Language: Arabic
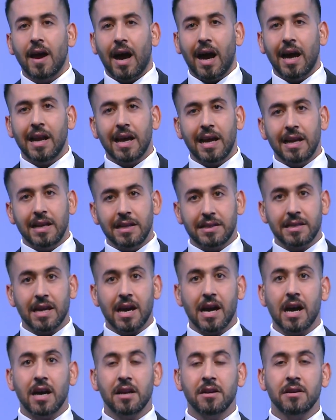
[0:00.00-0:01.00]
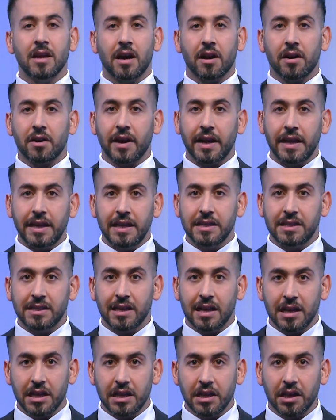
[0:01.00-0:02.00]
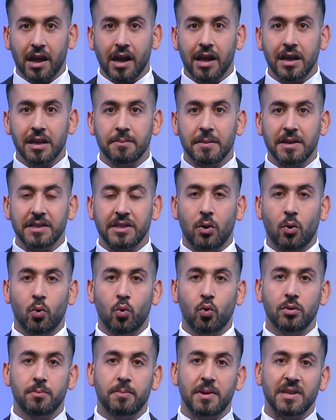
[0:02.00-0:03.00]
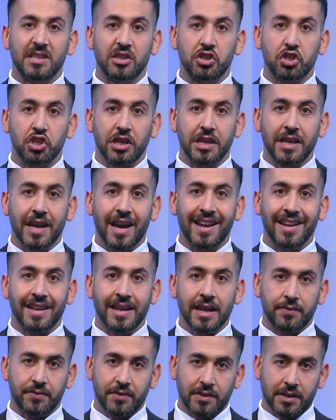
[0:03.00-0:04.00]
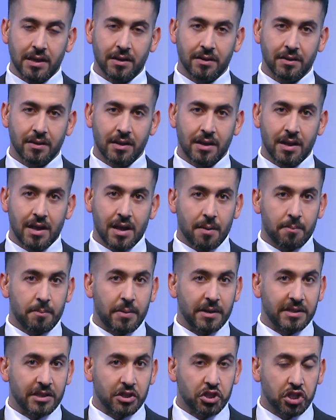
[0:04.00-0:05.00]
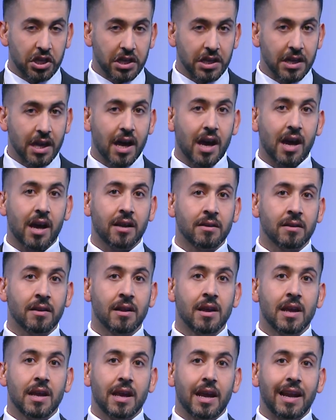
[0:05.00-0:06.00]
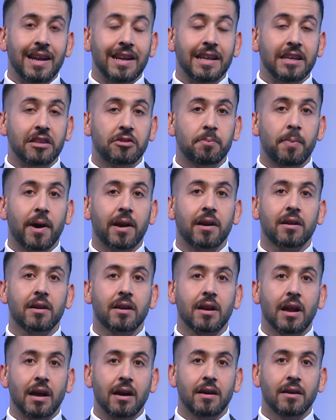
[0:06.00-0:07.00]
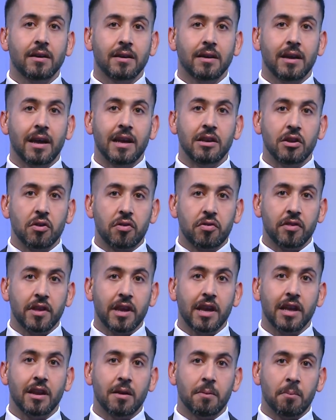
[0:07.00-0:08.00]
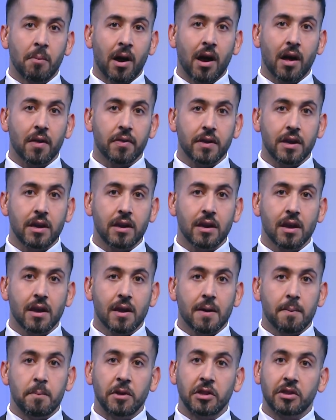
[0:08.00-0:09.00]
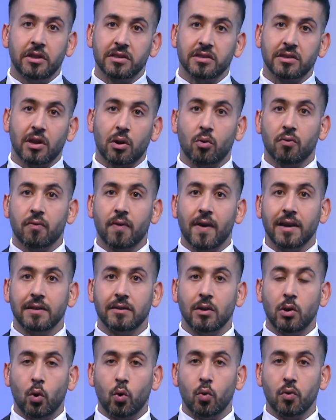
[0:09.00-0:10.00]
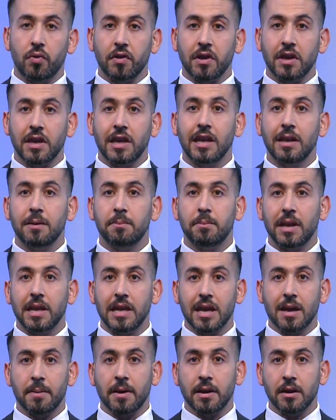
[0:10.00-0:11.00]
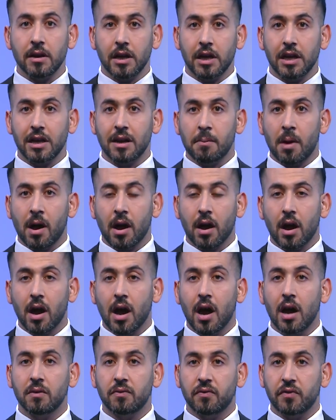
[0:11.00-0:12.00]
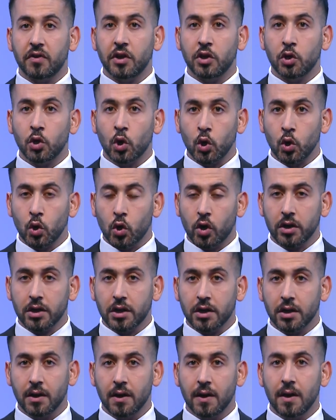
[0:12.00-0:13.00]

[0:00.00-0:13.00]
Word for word: على لسان الرئيس الإيراني مسعود بزشكيان نفسه بزشكيان اللي تبرأ الاثنين الماضي من تصرفات الحوثيين باليمن حينما قال في نيويورك